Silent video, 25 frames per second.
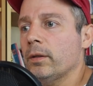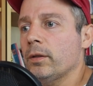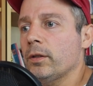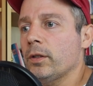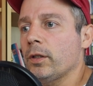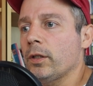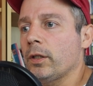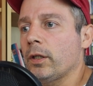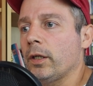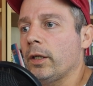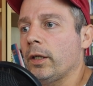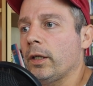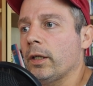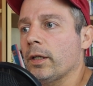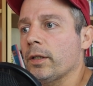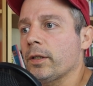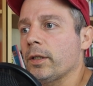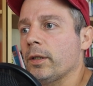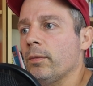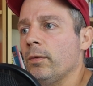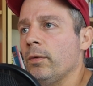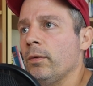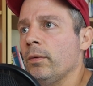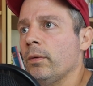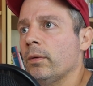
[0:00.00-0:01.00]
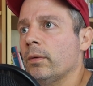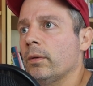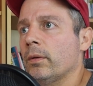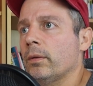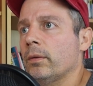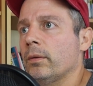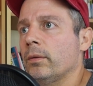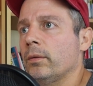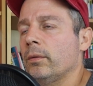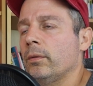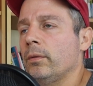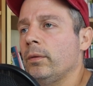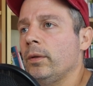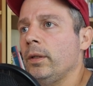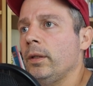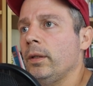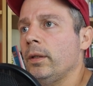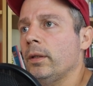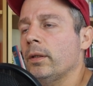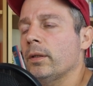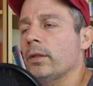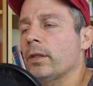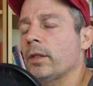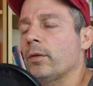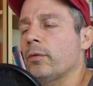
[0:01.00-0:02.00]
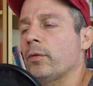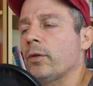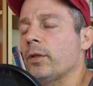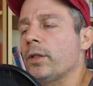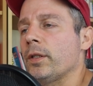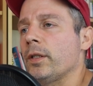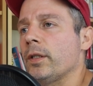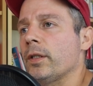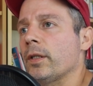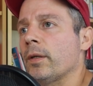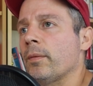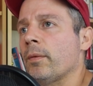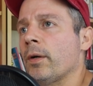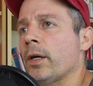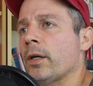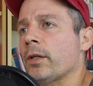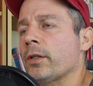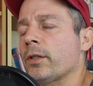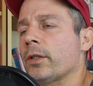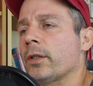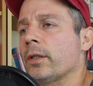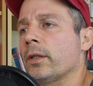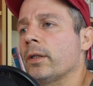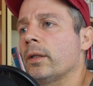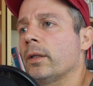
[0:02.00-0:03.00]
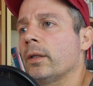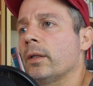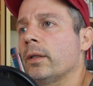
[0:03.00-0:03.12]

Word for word: Si je clique là, c'est bon. Oui, cette fois-ci, ça marche.